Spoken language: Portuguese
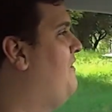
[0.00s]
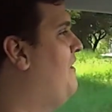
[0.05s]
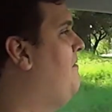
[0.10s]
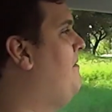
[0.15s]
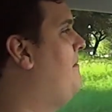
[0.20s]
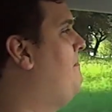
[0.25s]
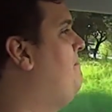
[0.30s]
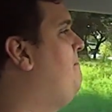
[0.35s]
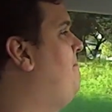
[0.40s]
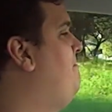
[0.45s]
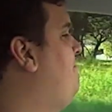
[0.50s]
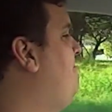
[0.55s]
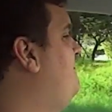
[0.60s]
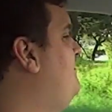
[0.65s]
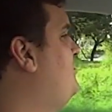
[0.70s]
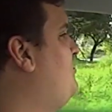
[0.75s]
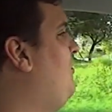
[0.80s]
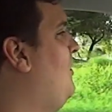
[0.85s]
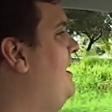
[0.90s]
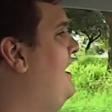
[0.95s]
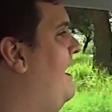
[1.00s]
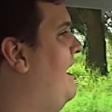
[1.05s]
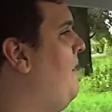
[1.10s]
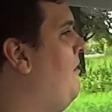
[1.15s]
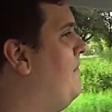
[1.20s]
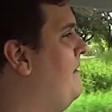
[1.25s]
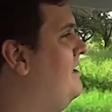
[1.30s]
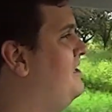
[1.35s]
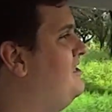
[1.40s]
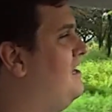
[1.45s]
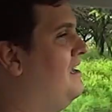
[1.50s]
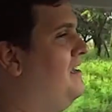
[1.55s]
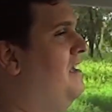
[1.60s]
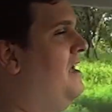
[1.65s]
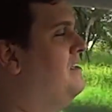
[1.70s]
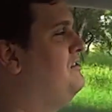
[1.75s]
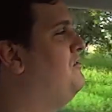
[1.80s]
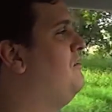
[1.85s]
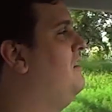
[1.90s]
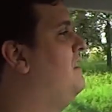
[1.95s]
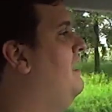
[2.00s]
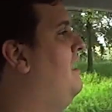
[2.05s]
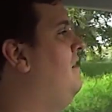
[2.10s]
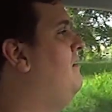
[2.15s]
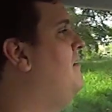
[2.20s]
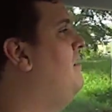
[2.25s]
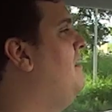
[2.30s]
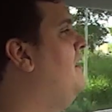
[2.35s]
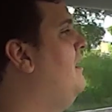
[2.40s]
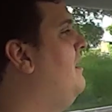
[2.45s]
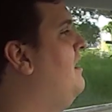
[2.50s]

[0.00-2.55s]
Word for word: foi uma escolha realmente racional.